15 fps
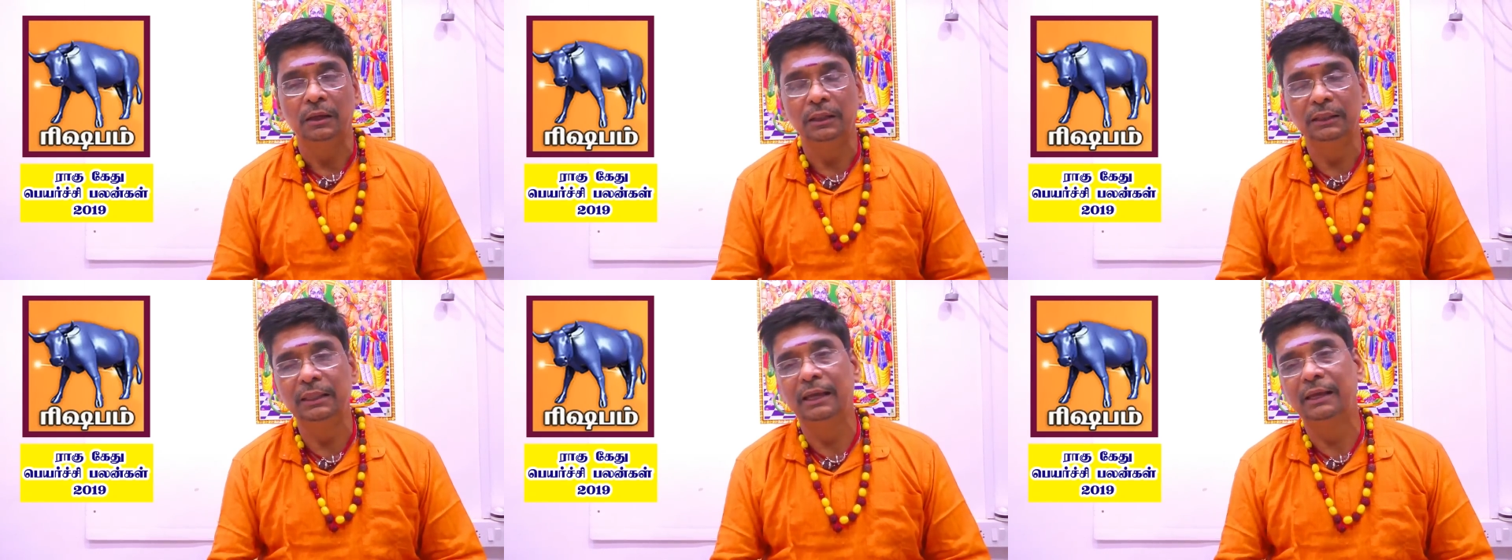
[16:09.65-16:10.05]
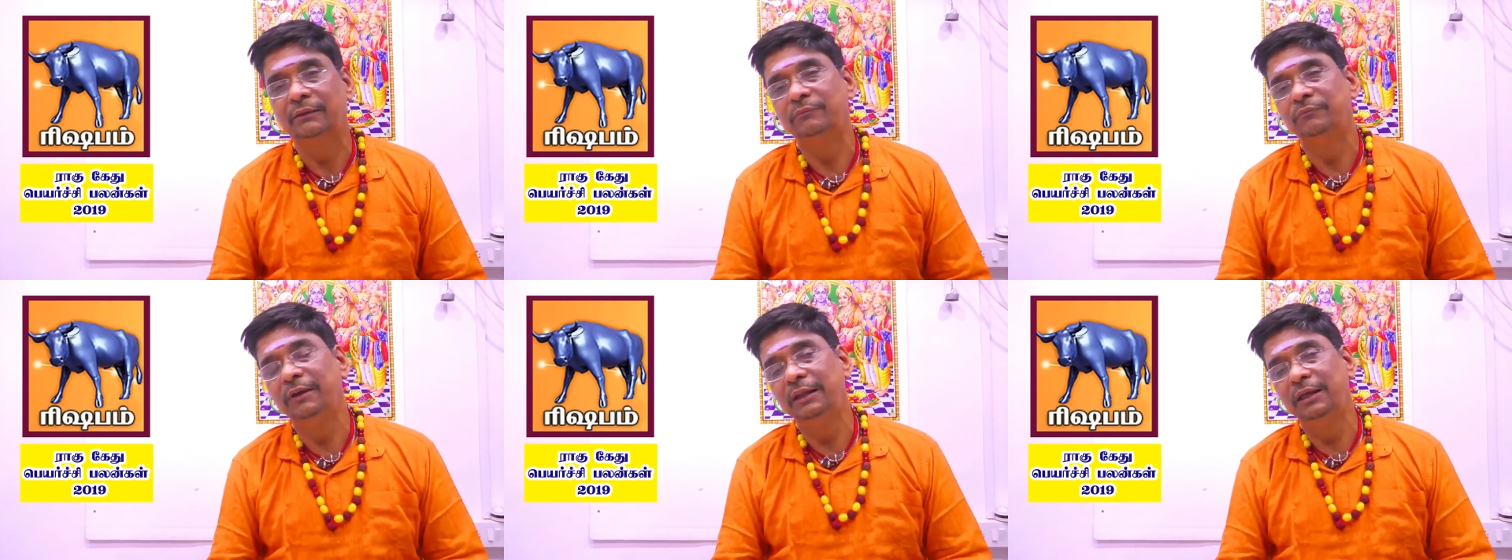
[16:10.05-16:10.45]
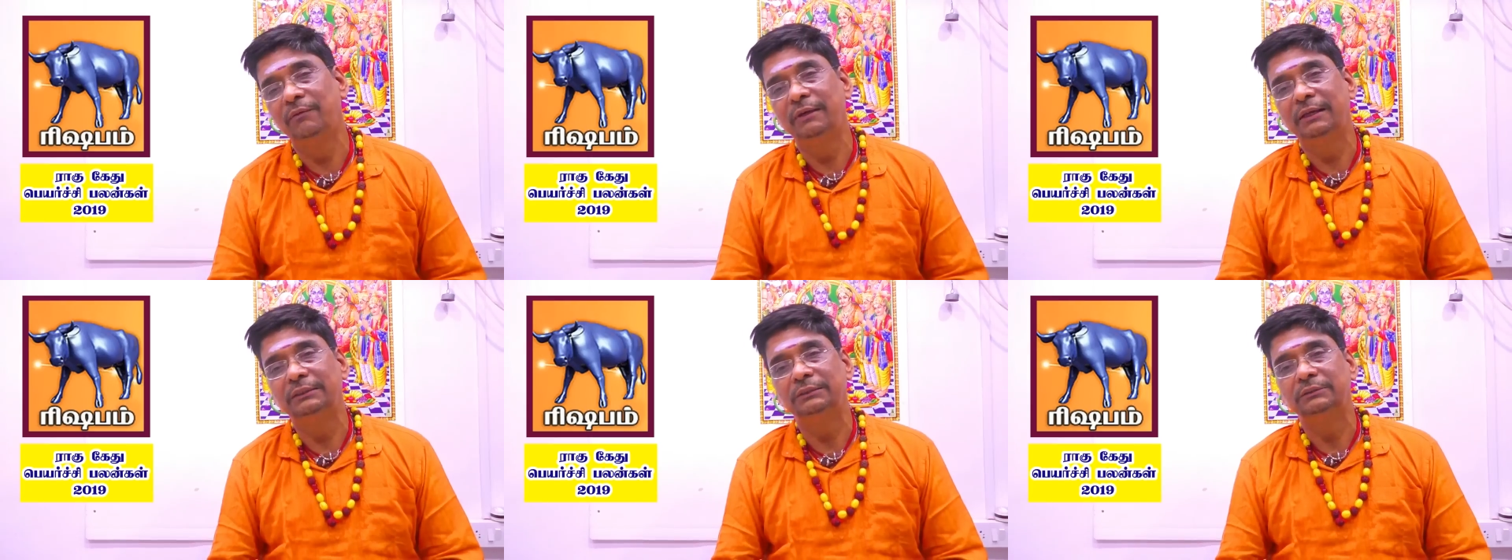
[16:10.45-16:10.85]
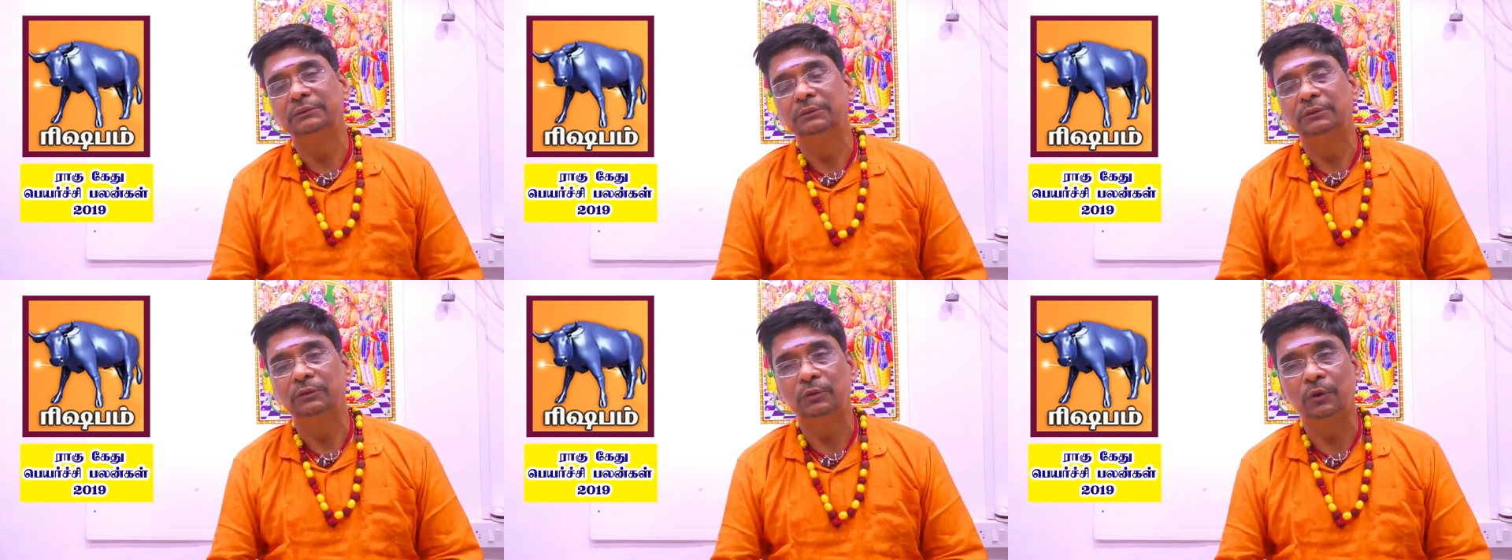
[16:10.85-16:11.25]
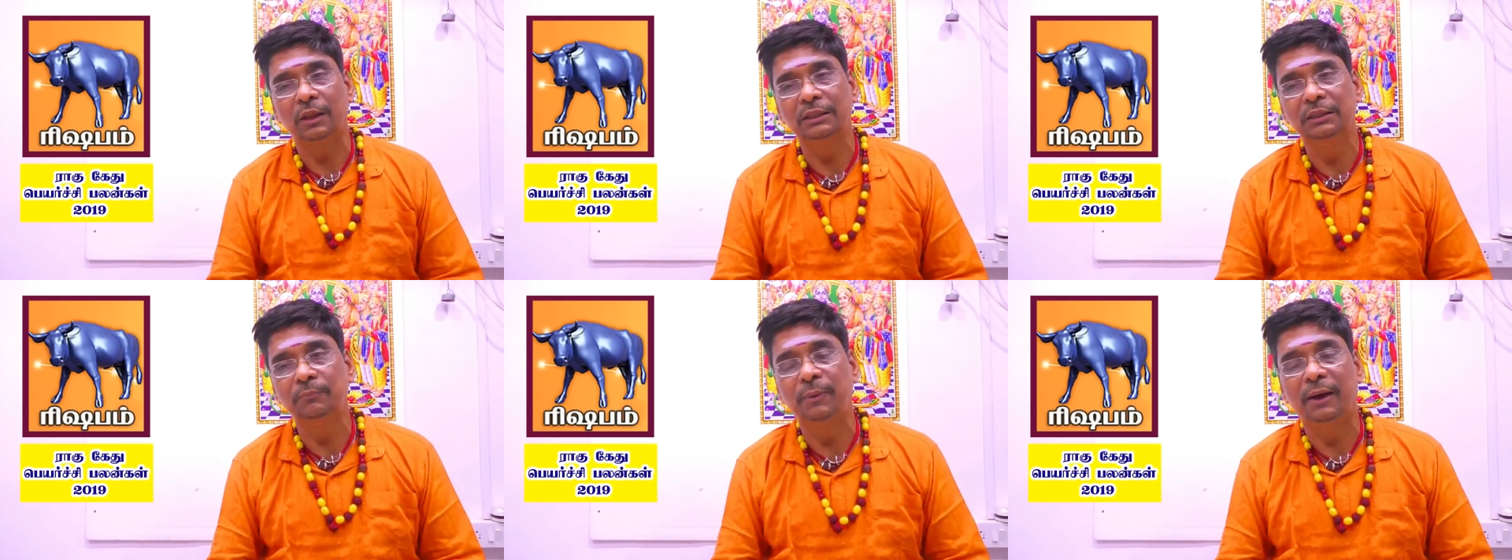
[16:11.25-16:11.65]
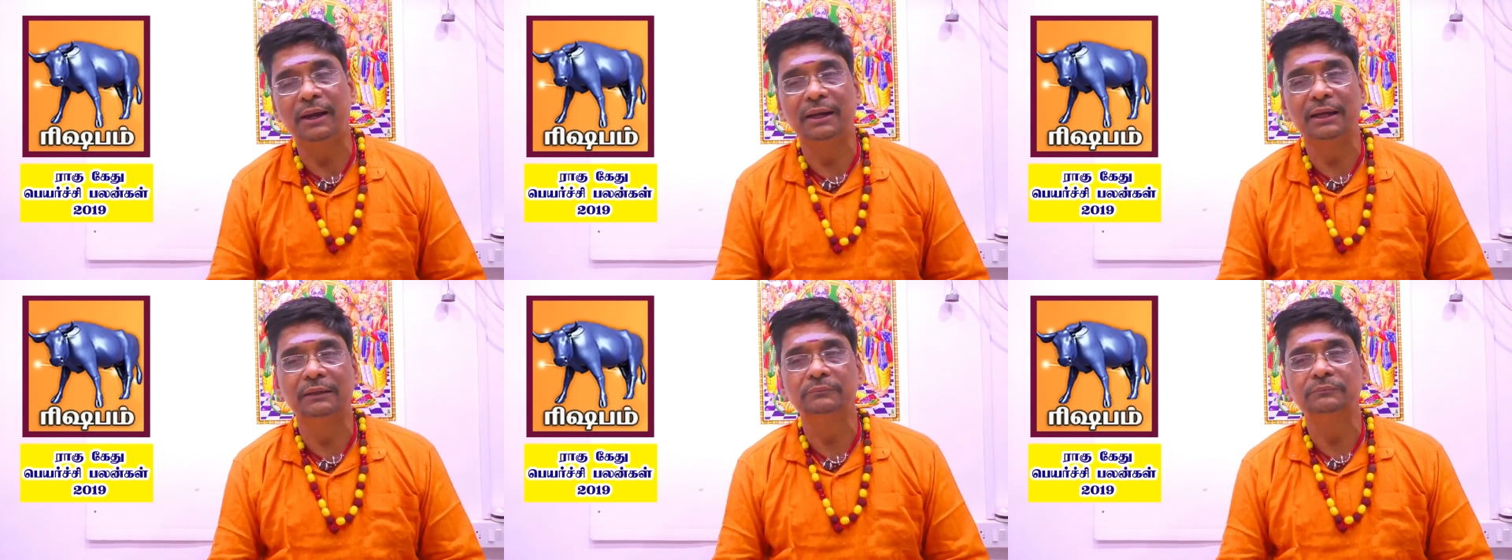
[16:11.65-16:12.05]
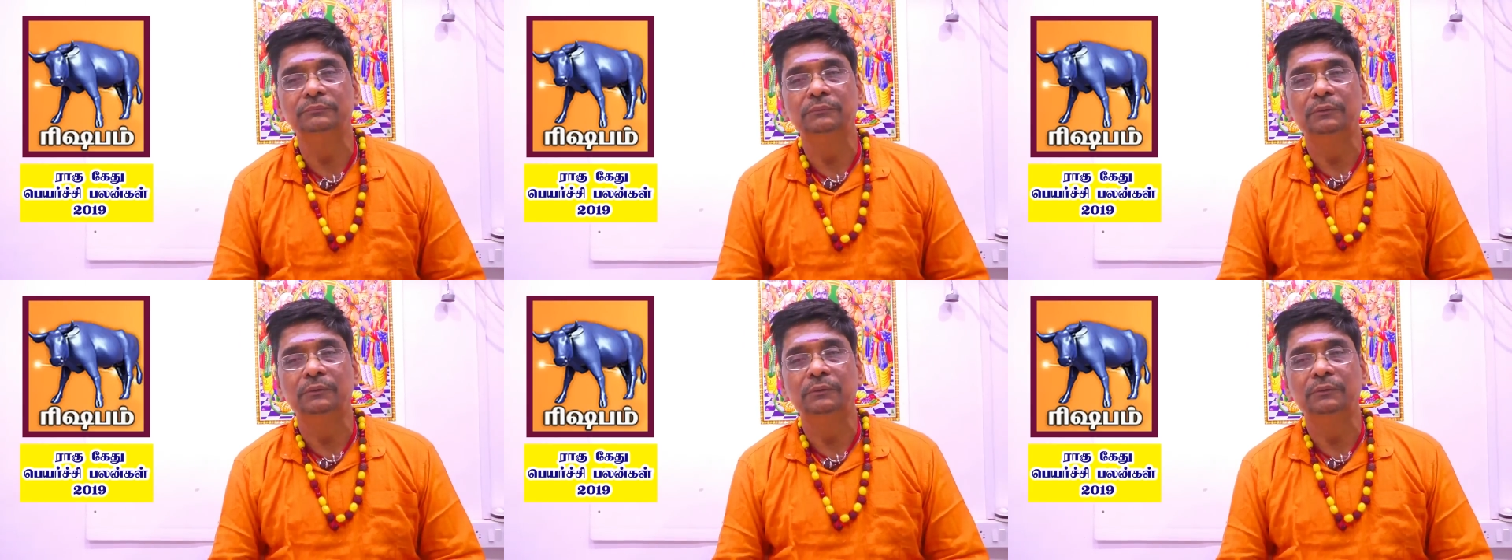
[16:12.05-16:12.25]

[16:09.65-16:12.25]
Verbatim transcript: இந்த வீடியோவை தொடர்ந்து பாருங்கள்